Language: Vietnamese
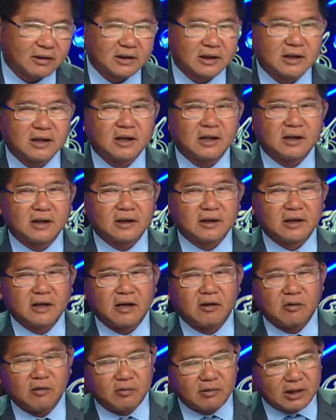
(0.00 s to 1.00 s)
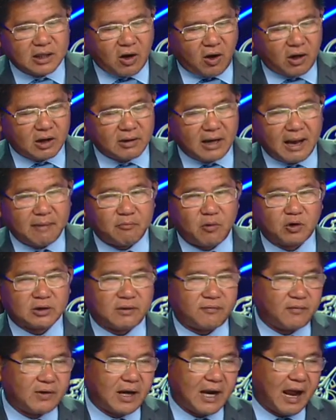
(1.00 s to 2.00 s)
chẳng nữa nếu đi gọi làm bộ
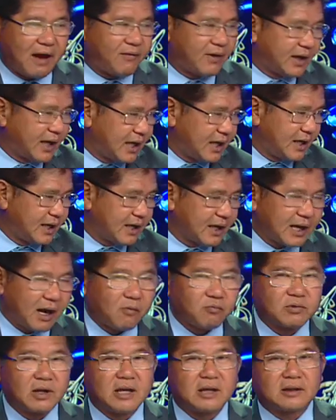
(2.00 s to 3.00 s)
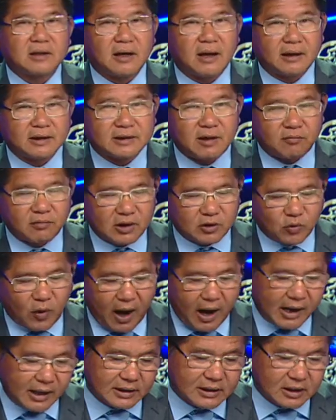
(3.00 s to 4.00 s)
thẩm viên là phải đi không đi tức là anh chống lại
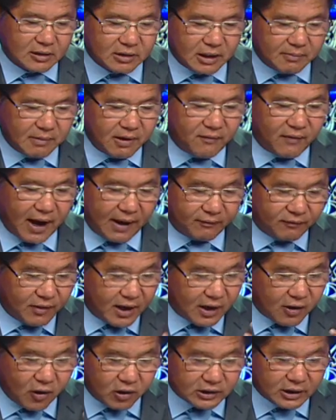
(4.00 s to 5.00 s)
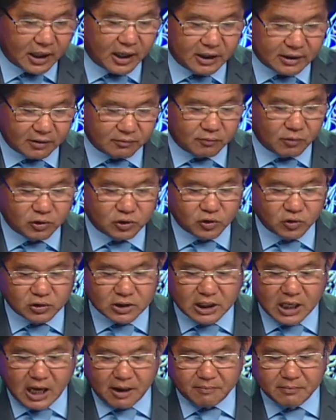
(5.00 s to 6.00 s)
tòa là anh sẽ có thể bị phạt và có thể trong một số
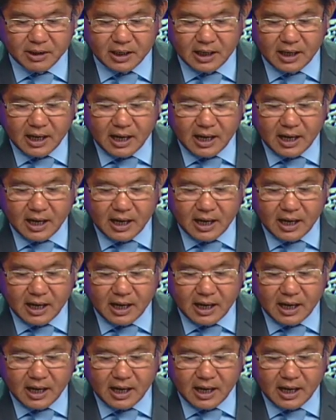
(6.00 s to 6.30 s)
trường hợp